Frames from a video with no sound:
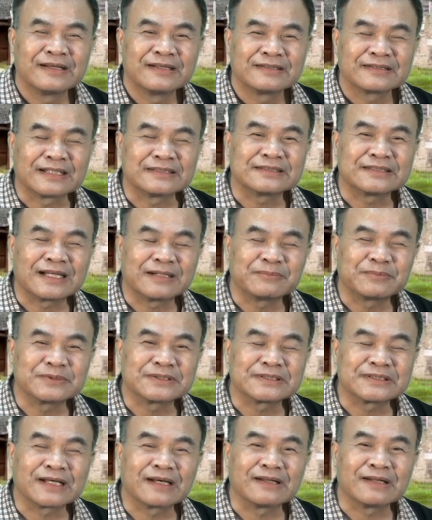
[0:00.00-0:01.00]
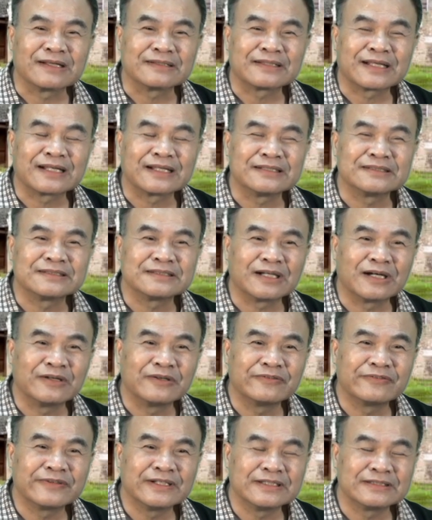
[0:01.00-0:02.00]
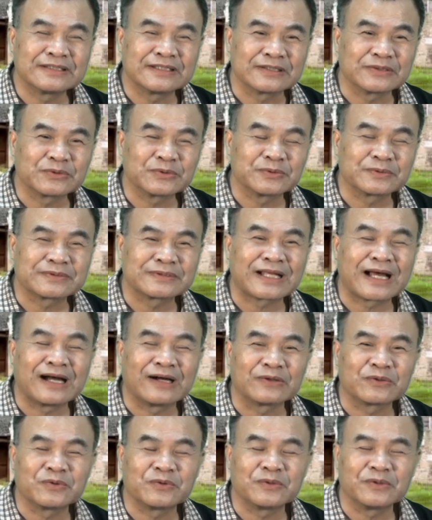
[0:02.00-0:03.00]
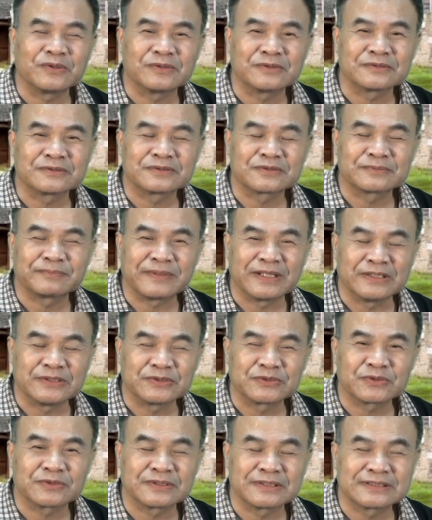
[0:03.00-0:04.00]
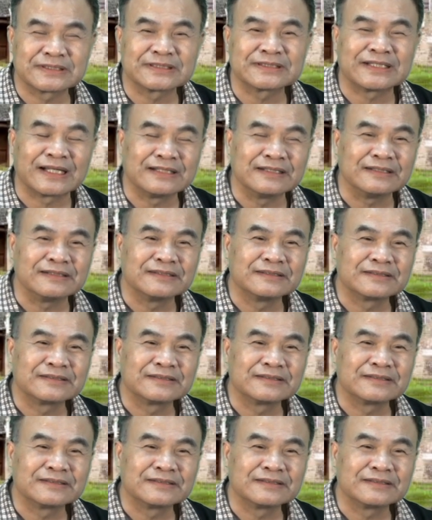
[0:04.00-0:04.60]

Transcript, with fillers: 但是他不知道，他的消费程度大过北宋的生产力，